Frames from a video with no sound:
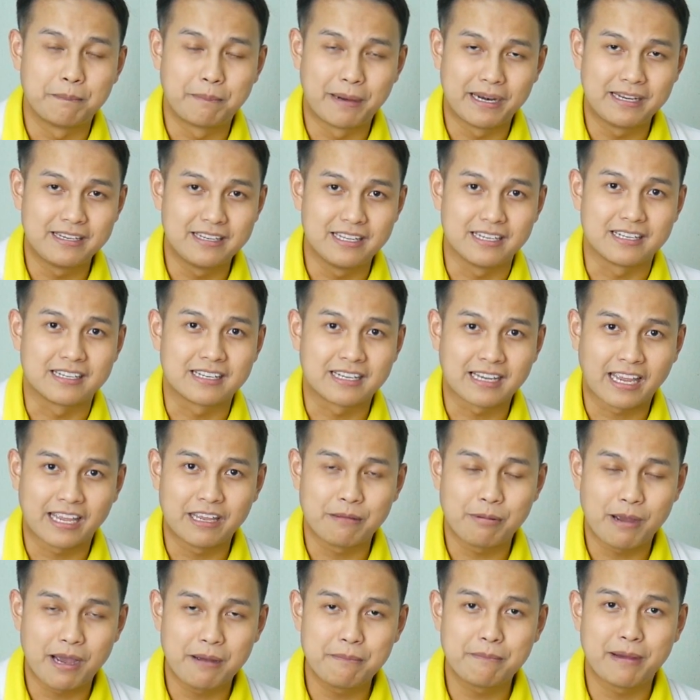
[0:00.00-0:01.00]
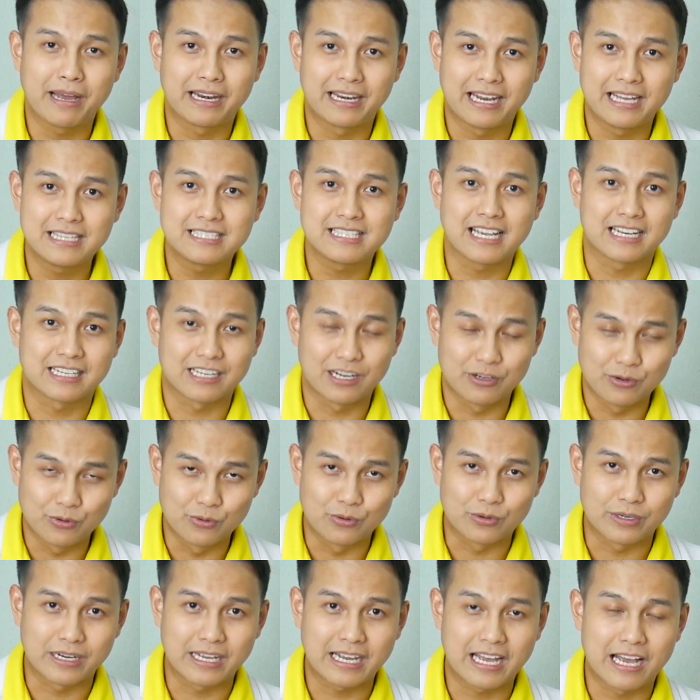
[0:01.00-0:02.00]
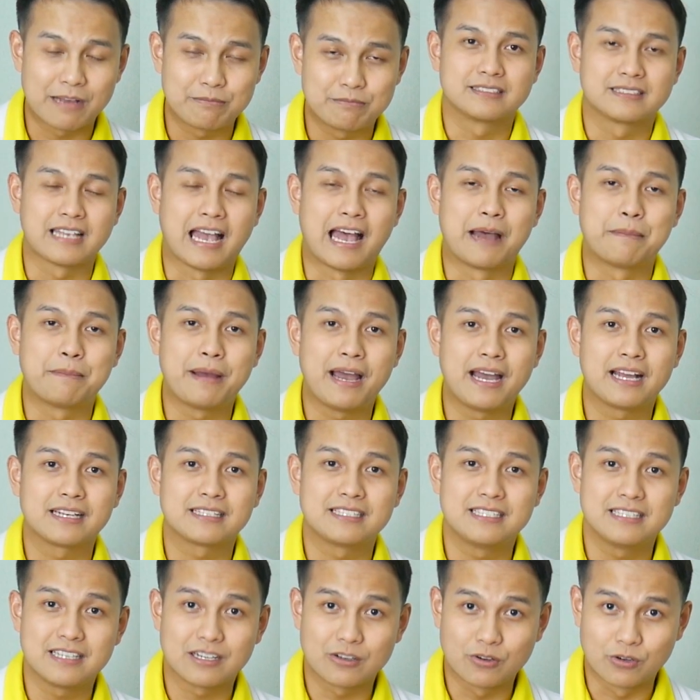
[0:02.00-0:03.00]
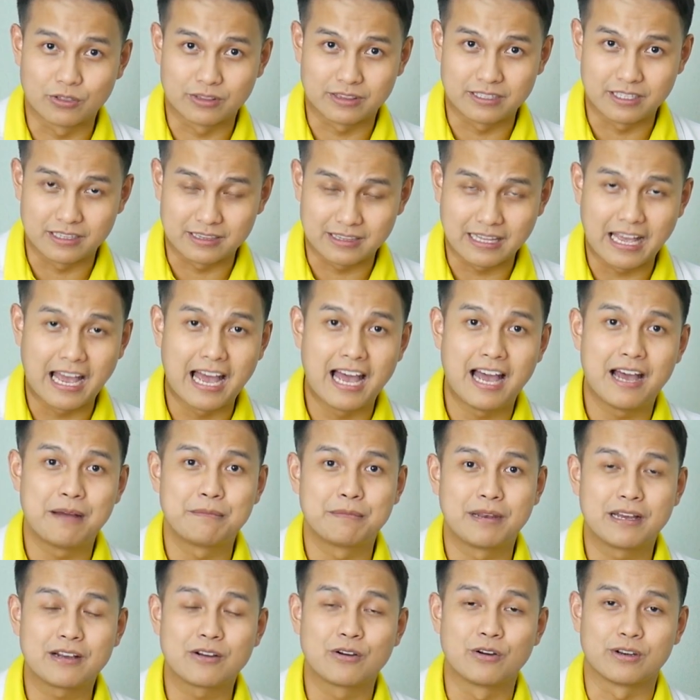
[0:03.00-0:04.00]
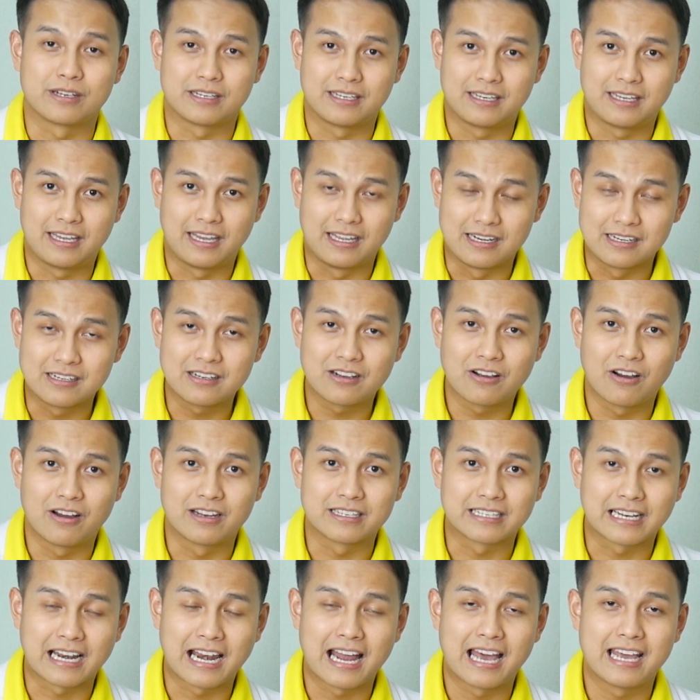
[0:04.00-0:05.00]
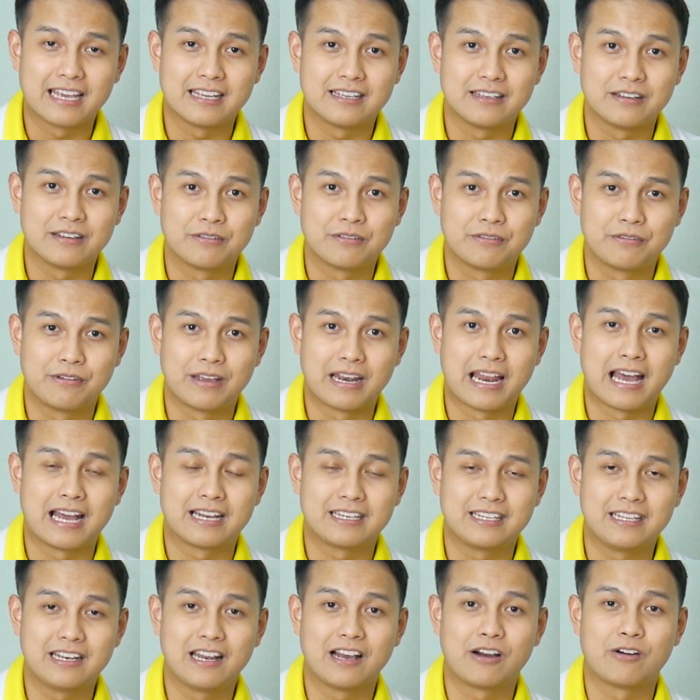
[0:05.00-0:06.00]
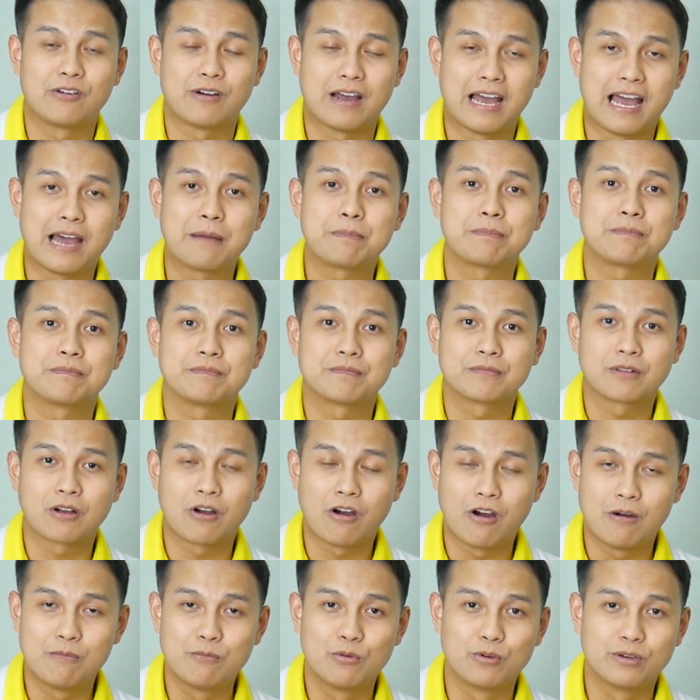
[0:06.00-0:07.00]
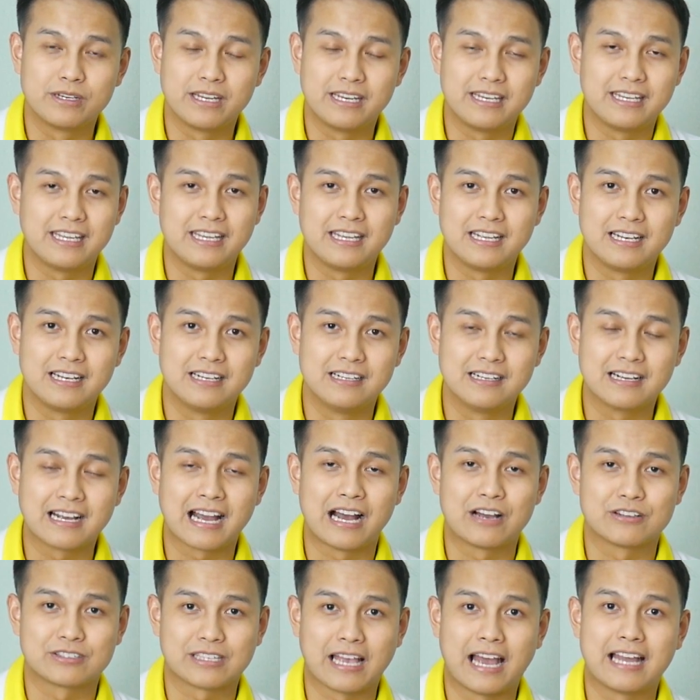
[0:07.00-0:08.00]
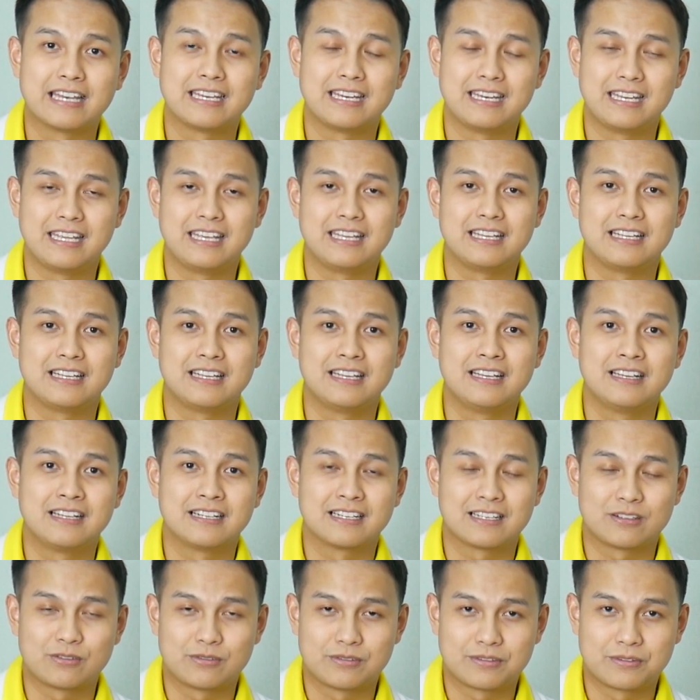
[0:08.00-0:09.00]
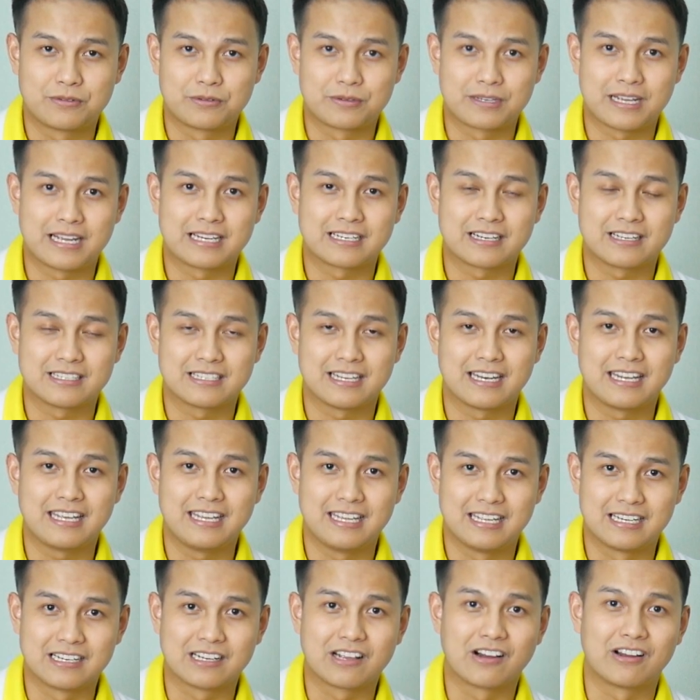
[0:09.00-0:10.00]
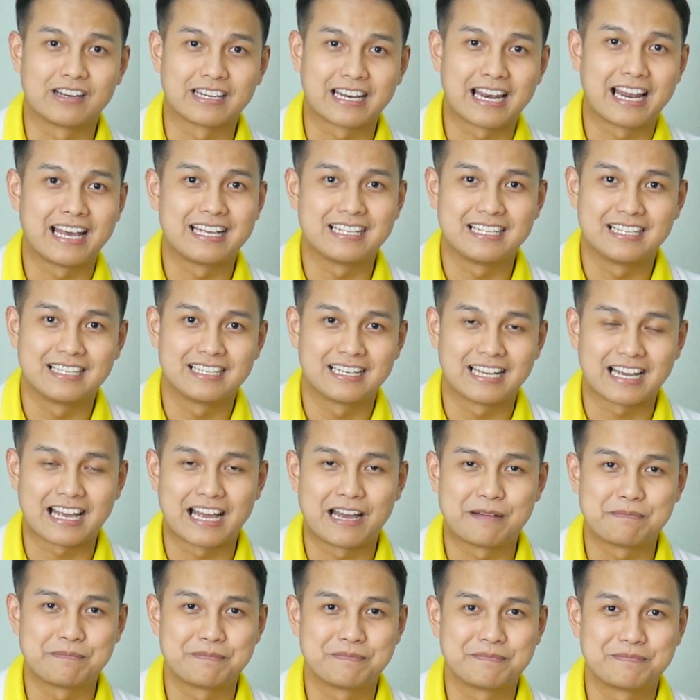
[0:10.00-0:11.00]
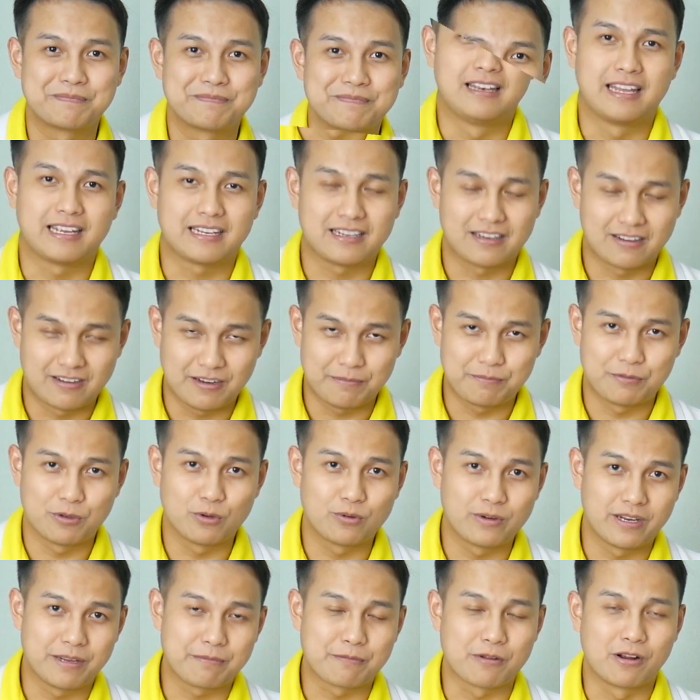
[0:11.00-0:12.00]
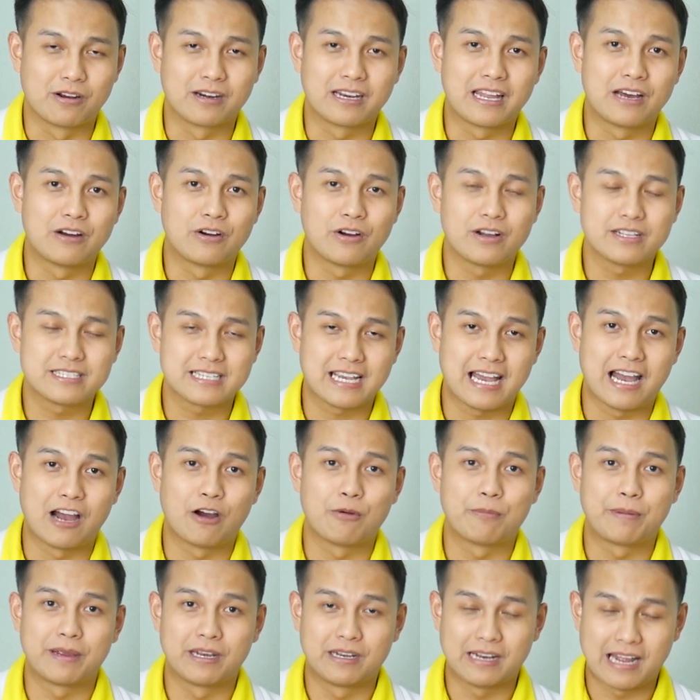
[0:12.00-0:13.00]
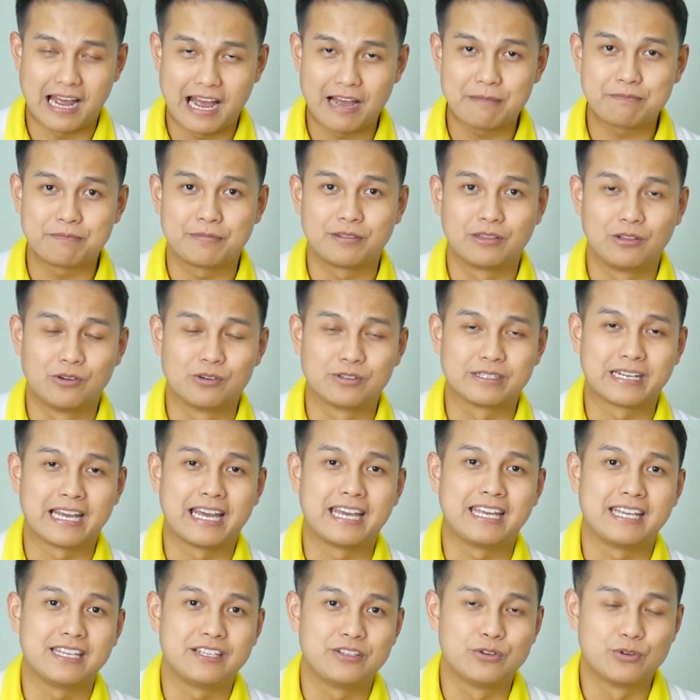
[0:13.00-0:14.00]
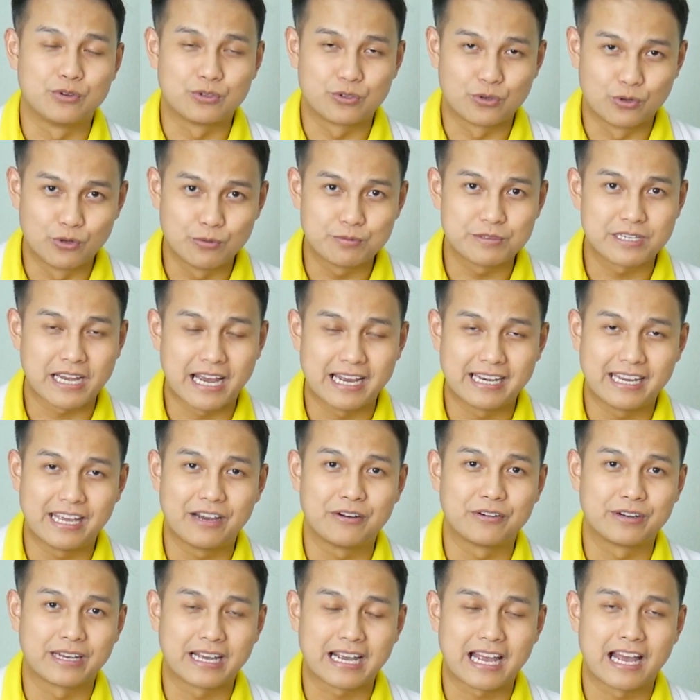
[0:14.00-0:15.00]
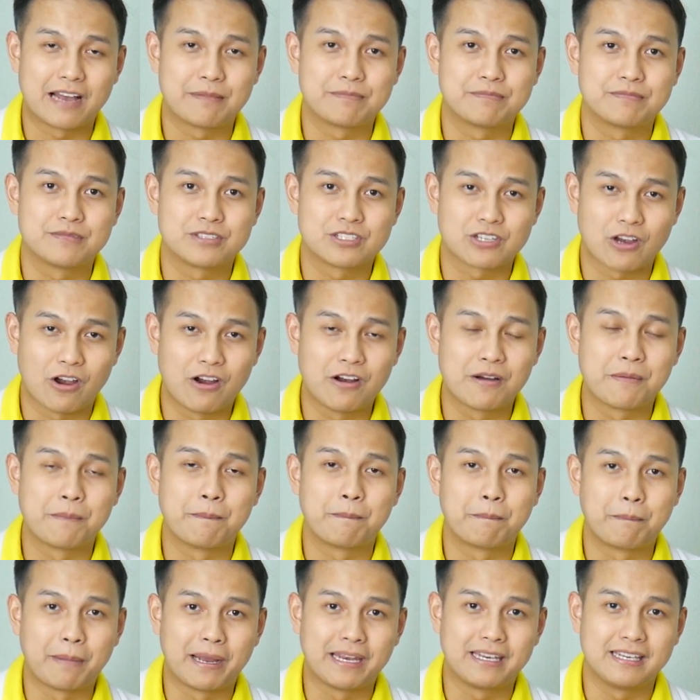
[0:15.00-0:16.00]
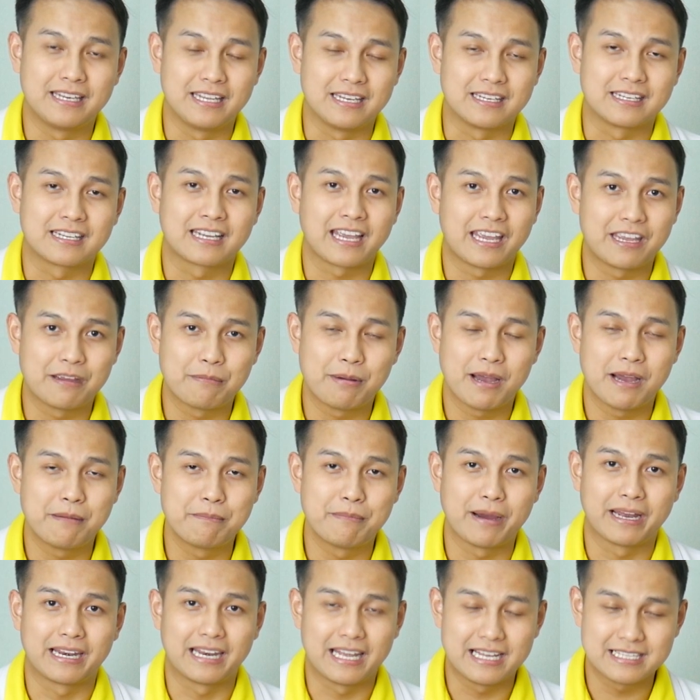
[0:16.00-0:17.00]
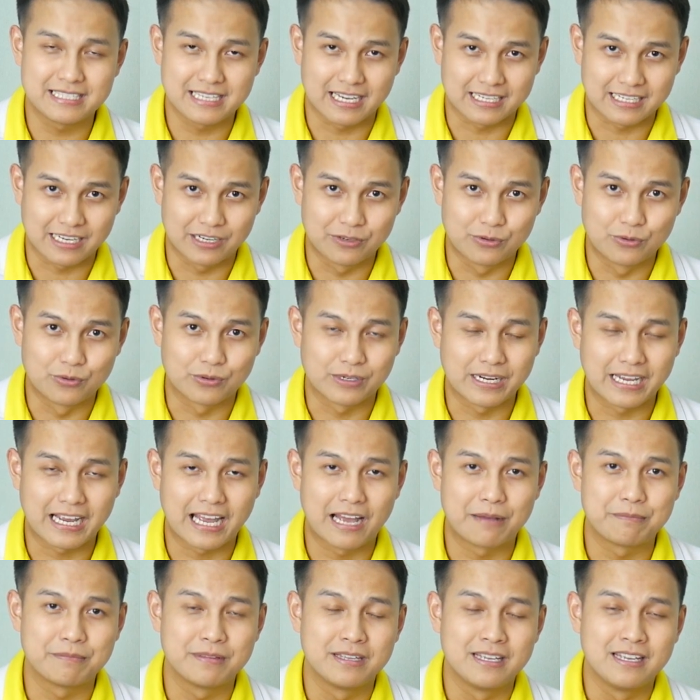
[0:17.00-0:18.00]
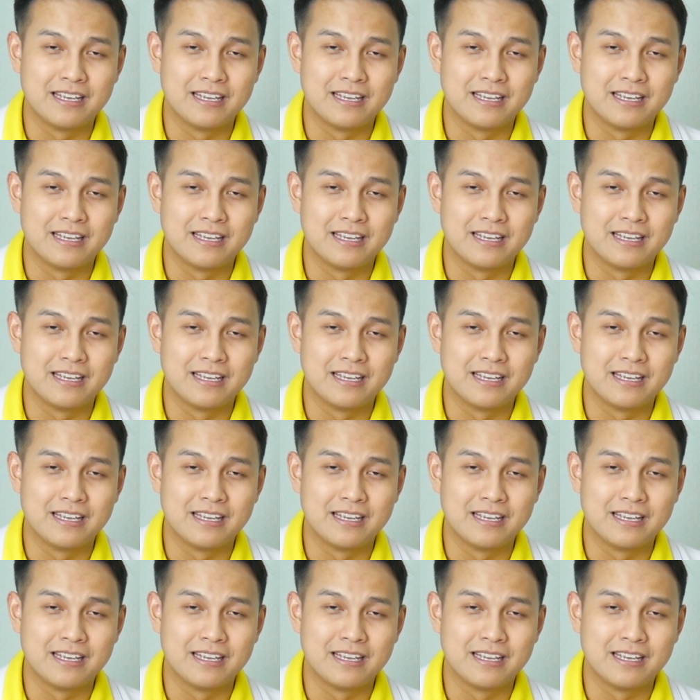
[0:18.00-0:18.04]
บัณฑิตกายภาพบำบัดและจัดกระดูกนะครับสามารถที่จะกดติดตามและกดเห็นก่อนใครเวลาที่เราอัพข้อมูลดีๆหรือข่าวสารดีๆทุกท่านก็จะได้เห็นก่อนใครนะครับและคลิปทุกคลิปของเราก็จะเอาไปอัพลงใน YouTube Channel นะครับช่องบัณฑิตกายภาพบำบัดและจัดกระดูกนะครับ